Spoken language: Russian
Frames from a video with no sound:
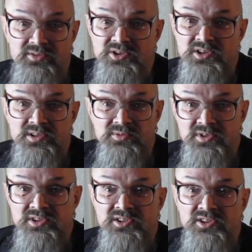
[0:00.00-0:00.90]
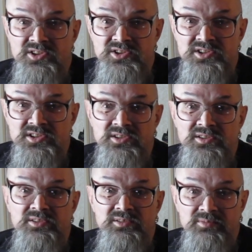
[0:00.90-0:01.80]
В чистом виде Индия
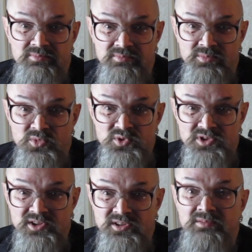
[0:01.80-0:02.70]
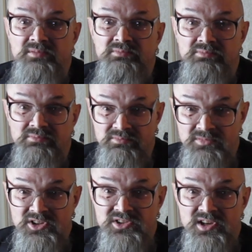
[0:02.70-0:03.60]
музыка,
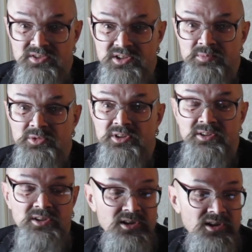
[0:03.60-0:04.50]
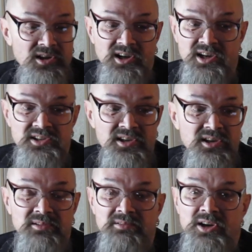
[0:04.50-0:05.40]
независимая.
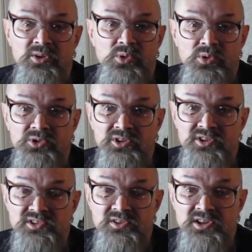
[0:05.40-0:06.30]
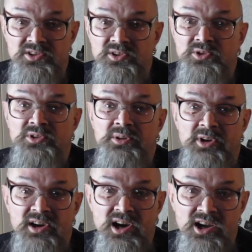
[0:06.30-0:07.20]
Хотя, как угодно называйте ее,
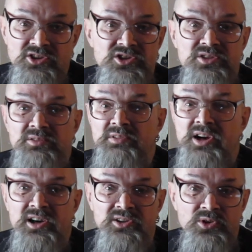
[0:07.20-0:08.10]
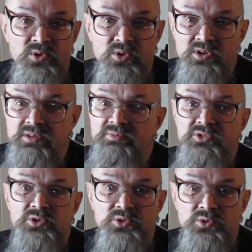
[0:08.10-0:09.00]
там, гранж, хард-рок,
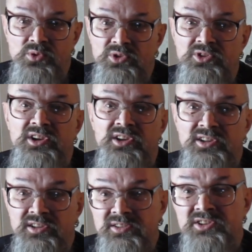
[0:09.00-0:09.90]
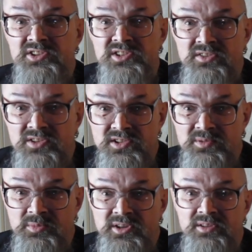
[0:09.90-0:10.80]
все что угодно, это
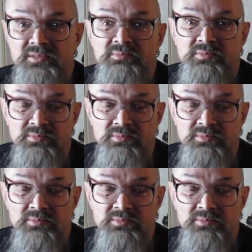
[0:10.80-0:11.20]
независимая